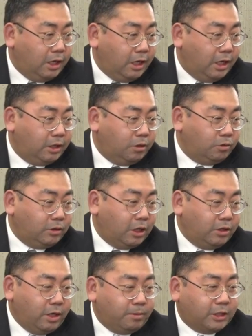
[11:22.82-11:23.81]
えーと、
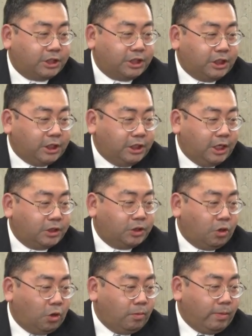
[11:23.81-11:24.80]
と例えば漆器です
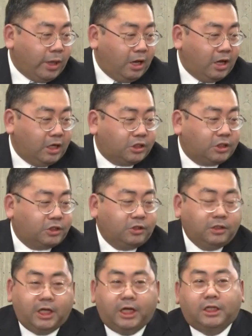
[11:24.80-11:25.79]
と、えー、
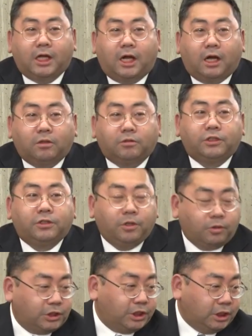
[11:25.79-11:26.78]
包んでいた薄
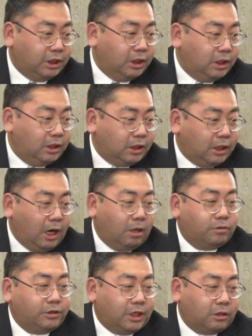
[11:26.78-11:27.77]
用紙が
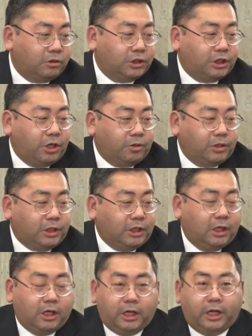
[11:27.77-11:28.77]
付着しており、
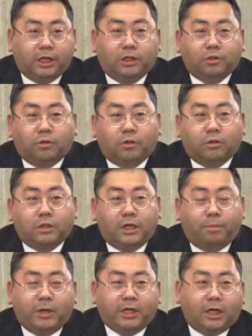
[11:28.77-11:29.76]
えーと、
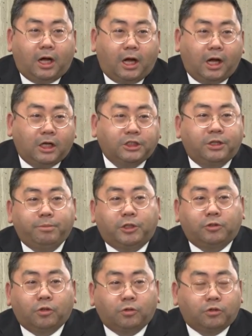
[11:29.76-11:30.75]
やっぱり剥がしてみ
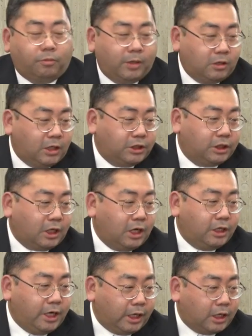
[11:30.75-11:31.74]
ると塗膜がしっか
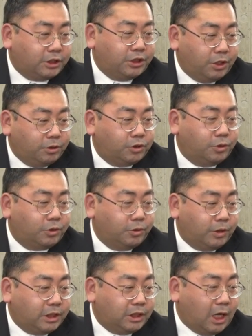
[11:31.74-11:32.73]
り劣化している状
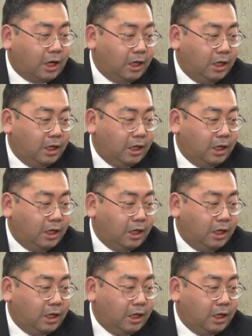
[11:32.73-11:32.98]
況でした。